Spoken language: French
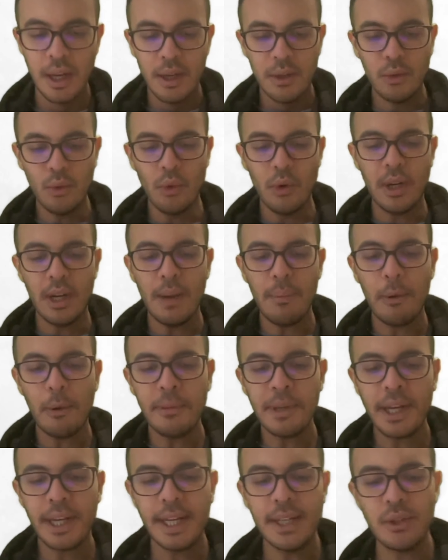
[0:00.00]
Donc la
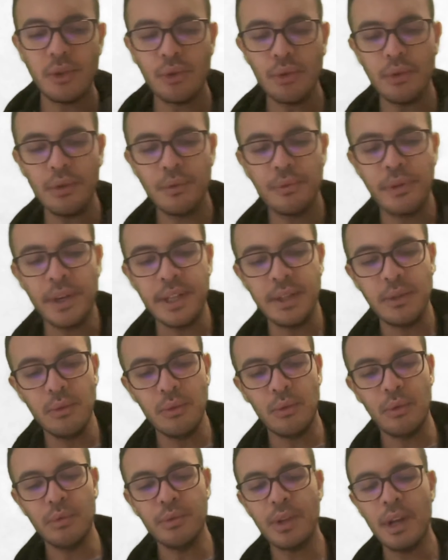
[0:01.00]
première question en fait,
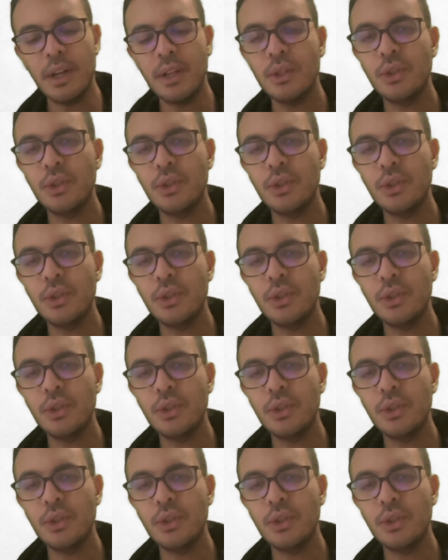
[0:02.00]
donc on a